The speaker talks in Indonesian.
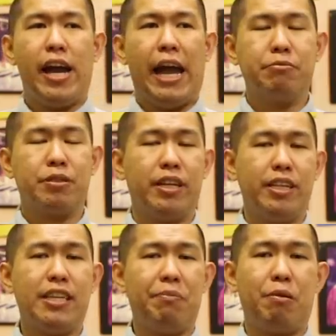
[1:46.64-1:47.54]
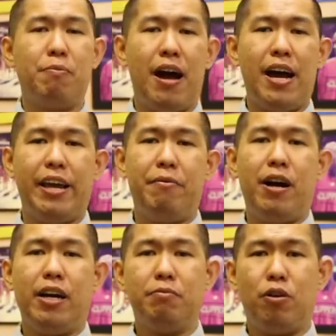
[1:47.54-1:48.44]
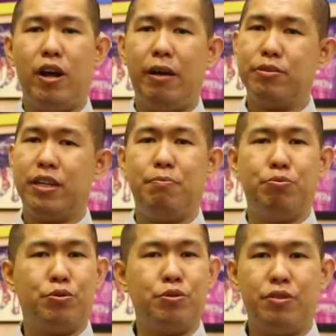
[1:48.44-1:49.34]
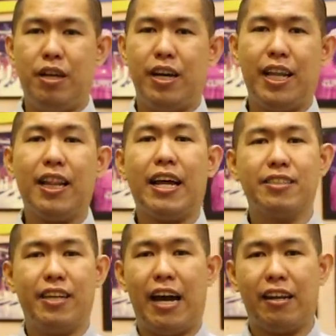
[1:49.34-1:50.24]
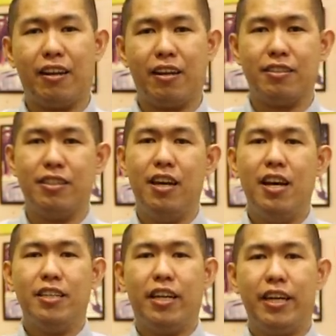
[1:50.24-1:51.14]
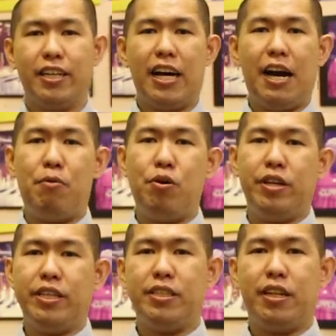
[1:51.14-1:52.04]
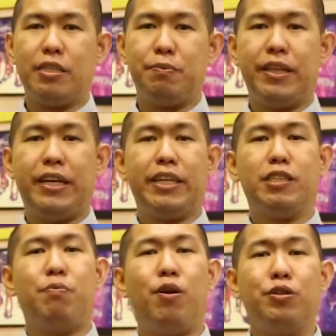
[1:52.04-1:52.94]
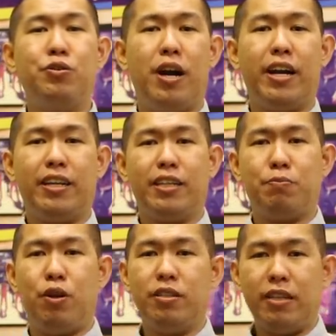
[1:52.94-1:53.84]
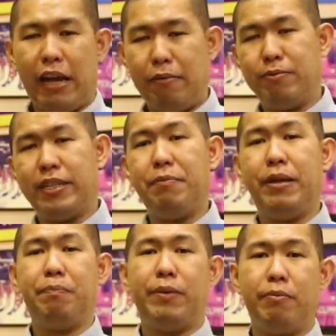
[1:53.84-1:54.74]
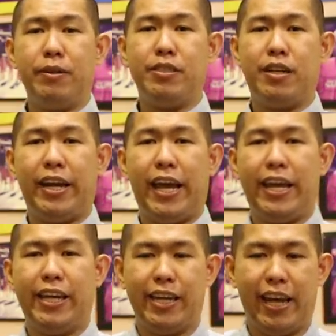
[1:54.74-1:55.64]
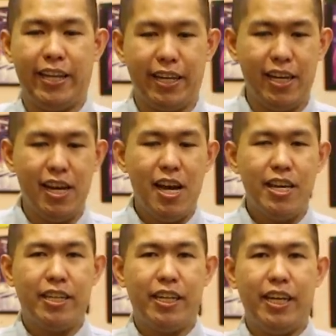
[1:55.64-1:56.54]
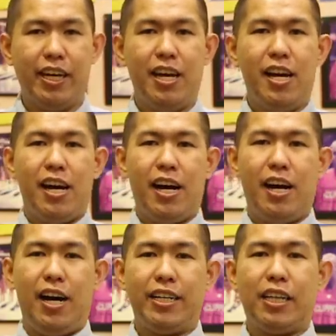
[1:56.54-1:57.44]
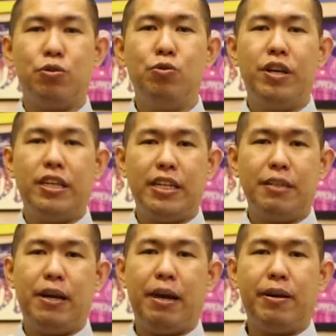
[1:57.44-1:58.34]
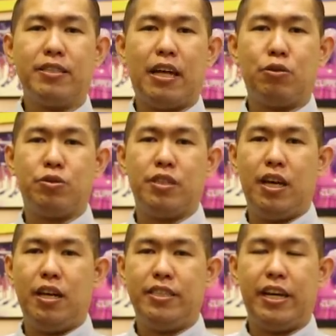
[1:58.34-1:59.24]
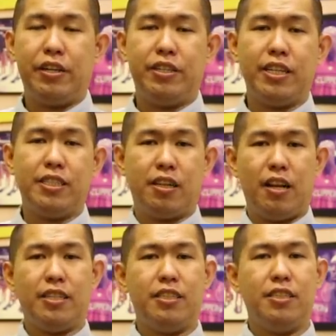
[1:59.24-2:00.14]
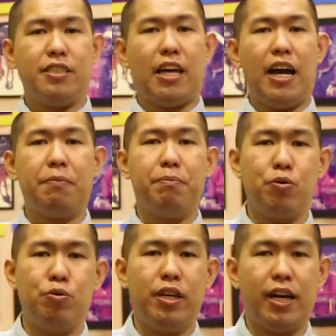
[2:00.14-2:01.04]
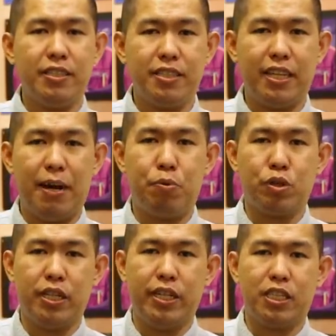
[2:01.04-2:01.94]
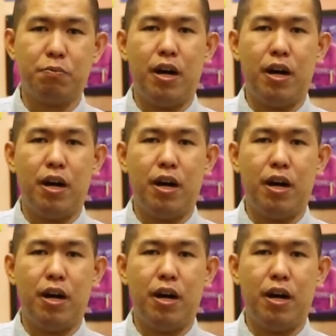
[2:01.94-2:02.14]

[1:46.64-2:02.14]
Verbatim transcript: hamstring ini sangat berbahaya banget kalau hamstringnya putus sudah kelar sih karirnya sih jadi kita nggak mau dia cedera seperti Chris Paul juga kan Chris Paul kan hamstringnya mirip-mirip nih cedera kayak gini kayaknya jadi Uh, kita tunggu aja nanti bagaimana statusnya Jaren yang jelas ini sangat merugikan Singapore Slingers